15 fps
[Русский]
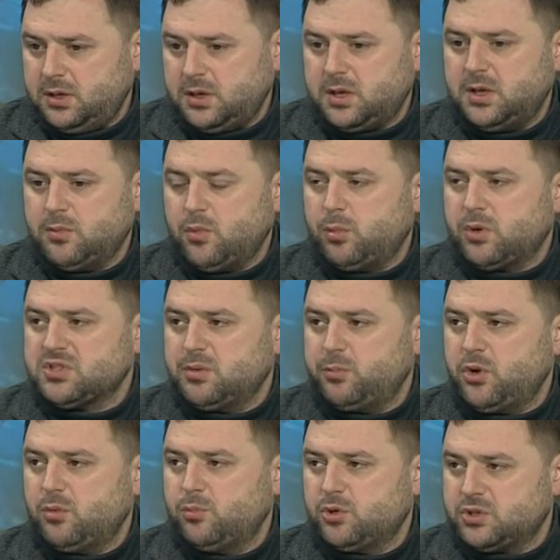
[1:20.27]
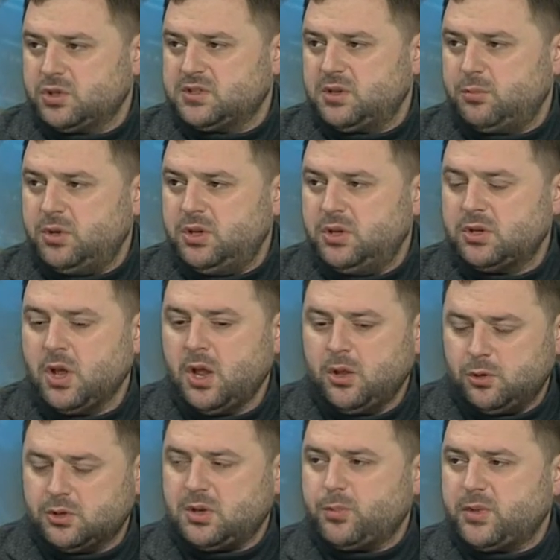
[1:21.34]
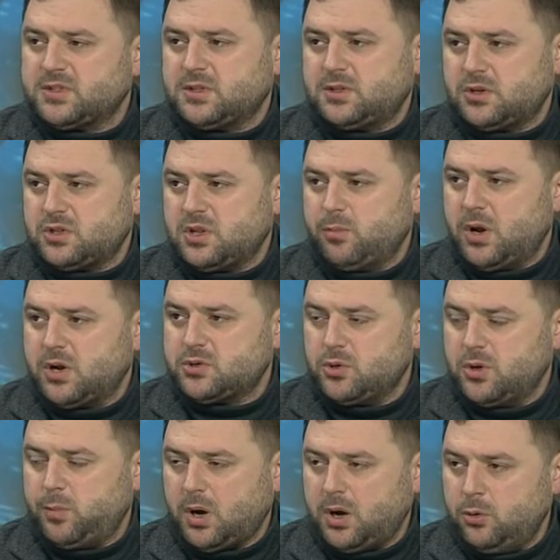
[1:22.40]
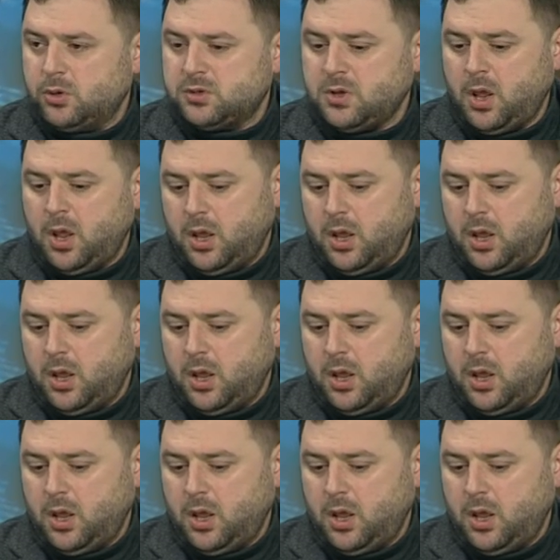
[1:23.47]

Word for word: каким образом ее можно заменить, но там достаточно большой пролет,